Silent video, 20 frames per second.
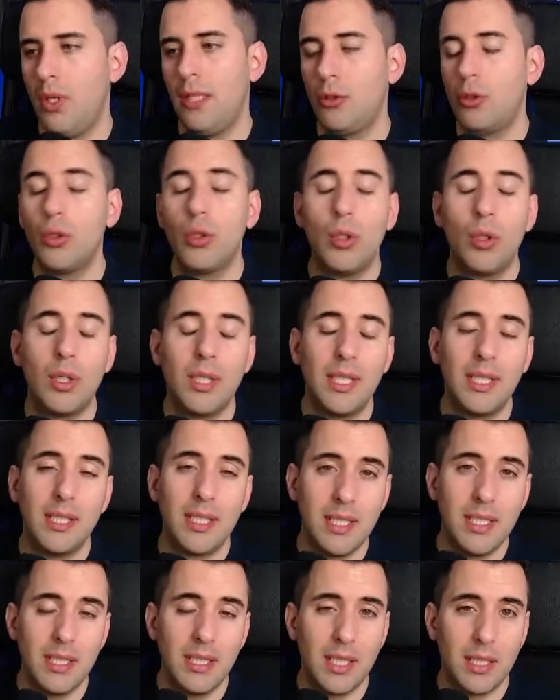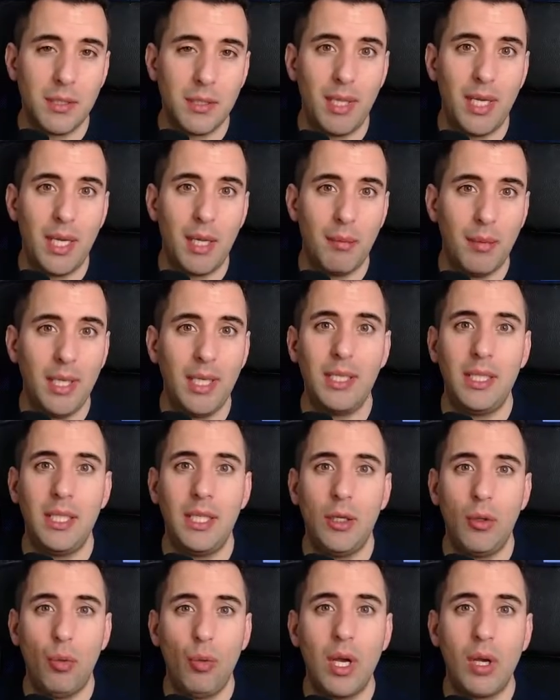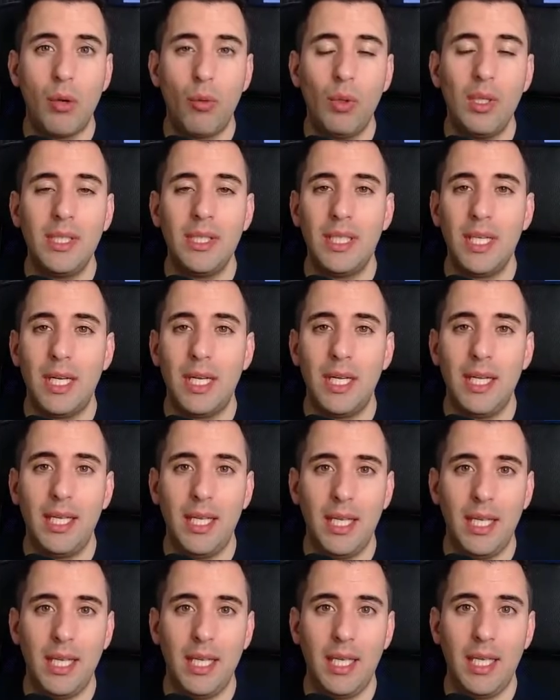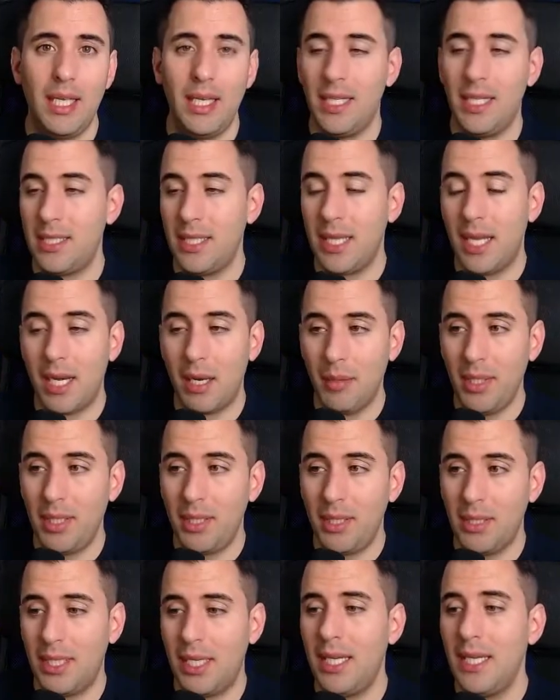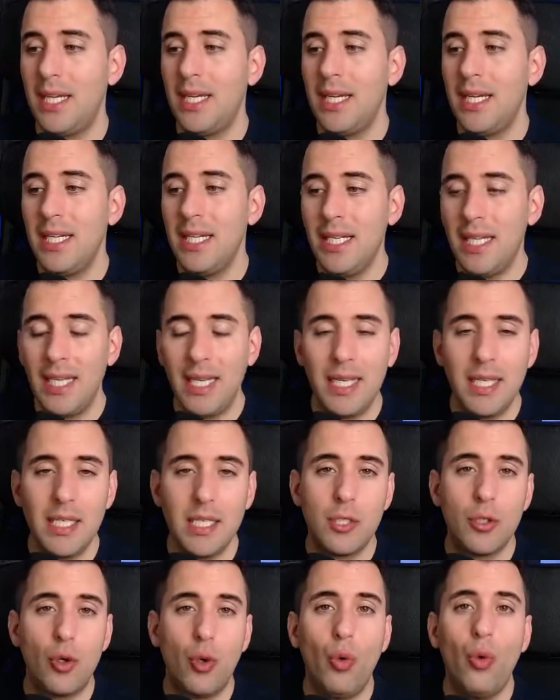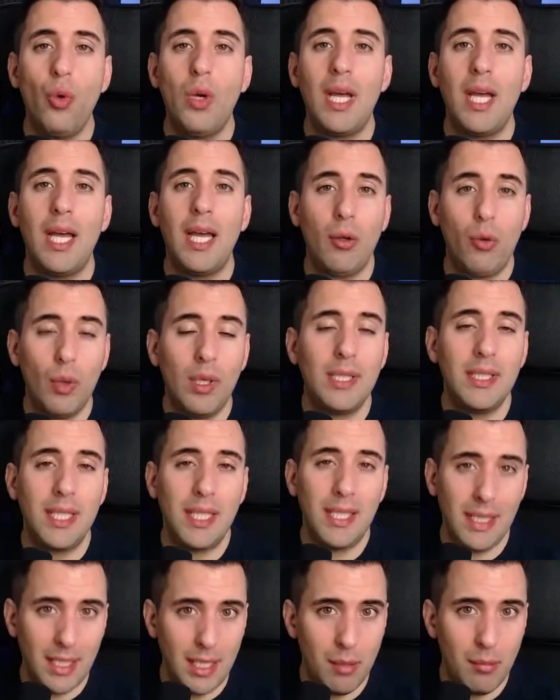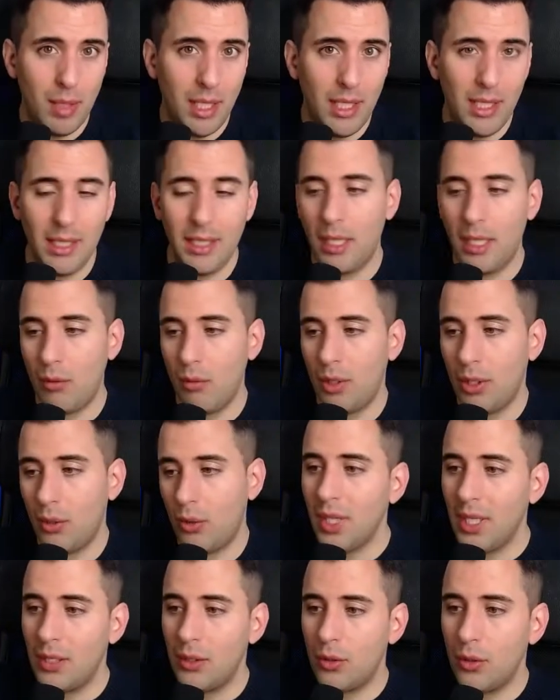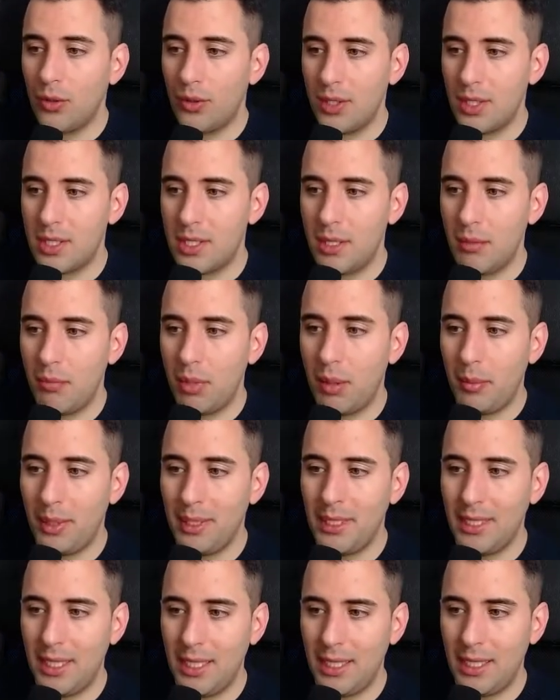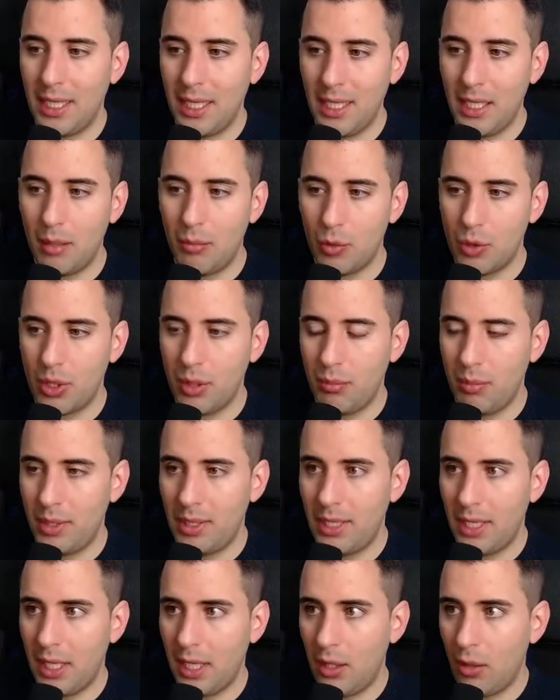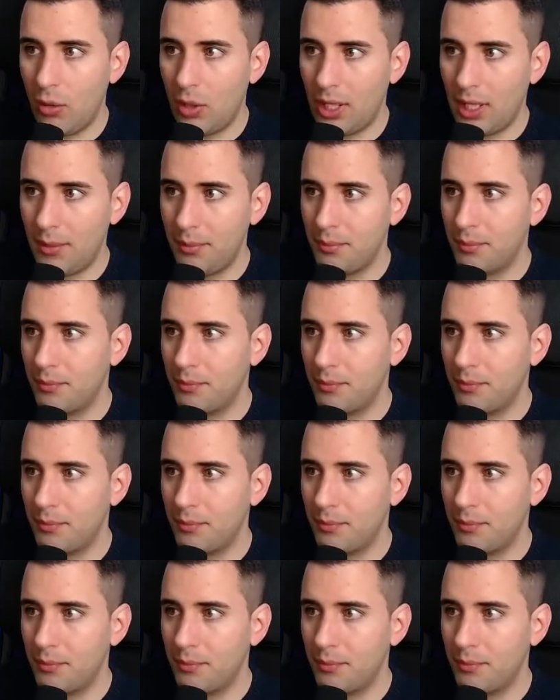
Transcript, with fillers: Todo lo que necesitas para abrirte una cuenta eh, en esta herramienta es una cuenta de Gmail, ¿de acuerdo? Entonces simplemente le daríamos a empezar ahora